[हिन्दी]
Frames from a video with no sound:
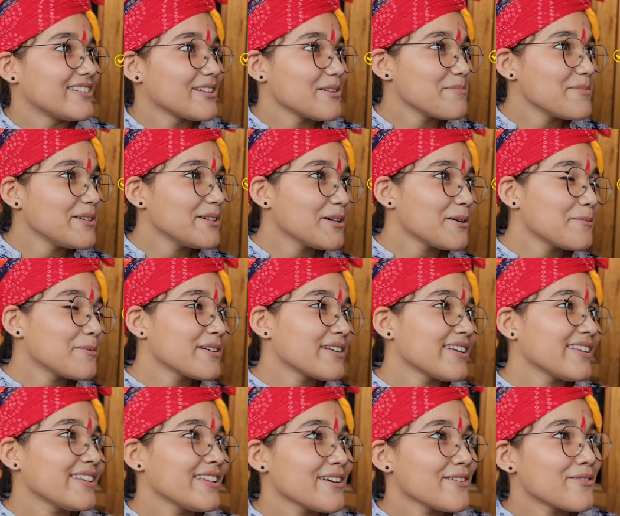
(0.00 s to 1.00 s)
सभी टॉपर
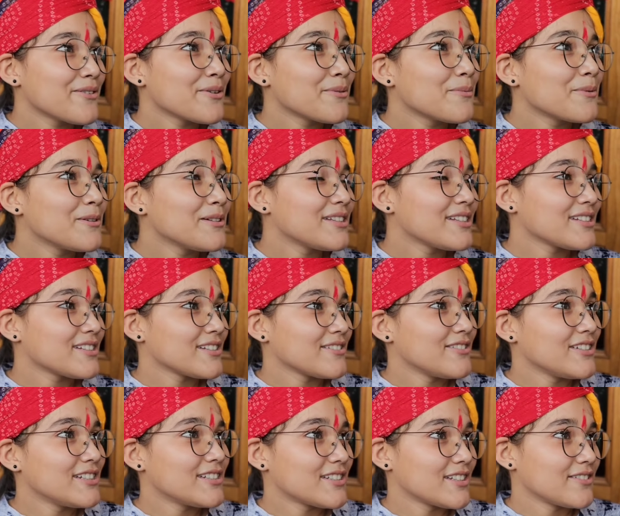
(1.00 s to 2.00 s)
रहते हैं वो बोलते
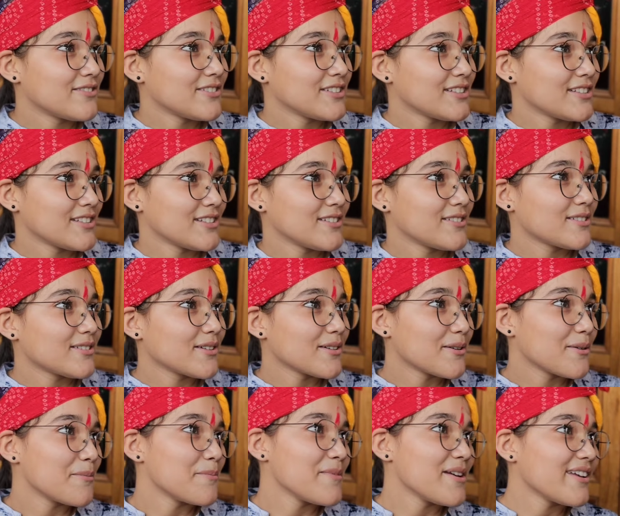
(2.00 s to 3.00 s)
सिविल सर्विसेज
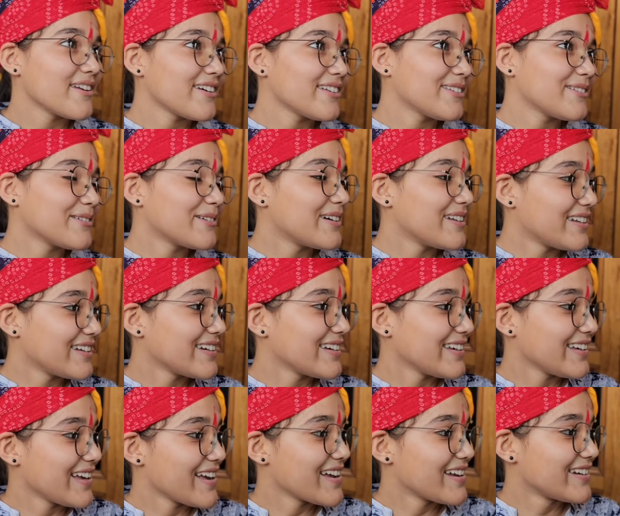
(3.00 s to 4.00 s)
तो मेरा तो अलग
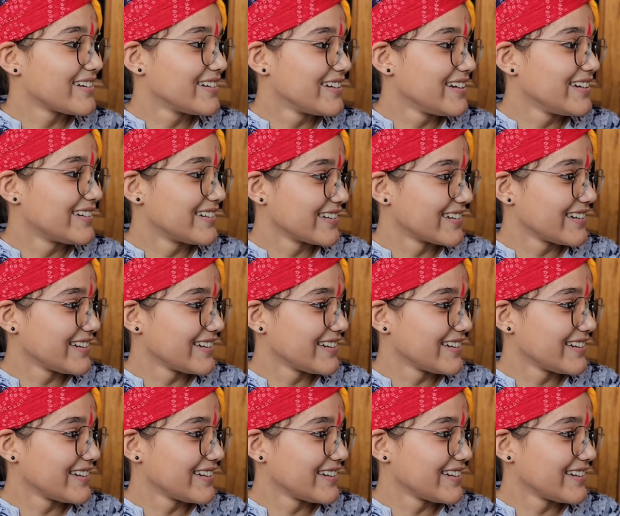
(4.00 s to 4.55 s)
ही है नीट